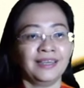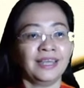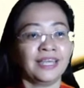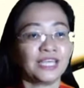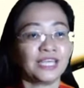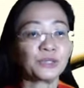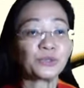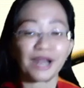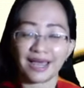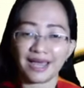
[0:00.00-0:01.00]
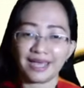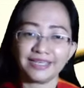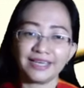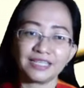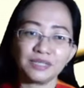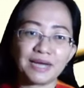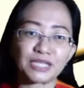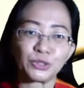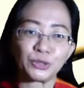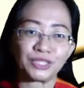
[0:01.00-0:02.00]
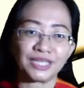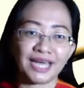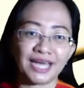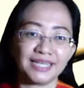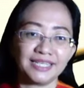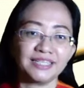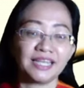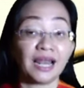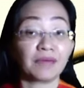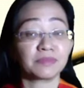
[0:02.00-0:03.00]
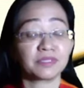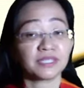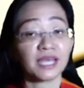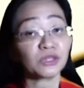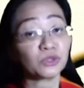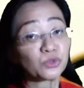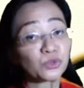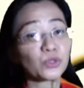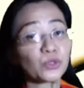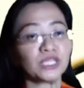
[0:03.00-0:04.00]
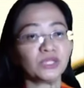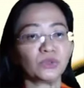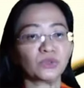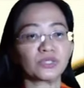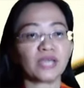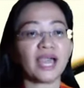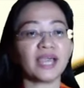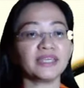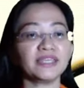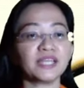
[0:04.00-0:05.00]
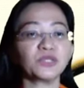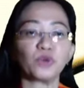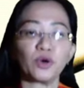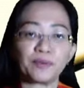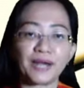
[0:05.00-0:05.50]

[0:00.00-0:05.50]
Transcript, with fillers: Itulah yang dimaksudkan dalam 1 Korintus ayat 12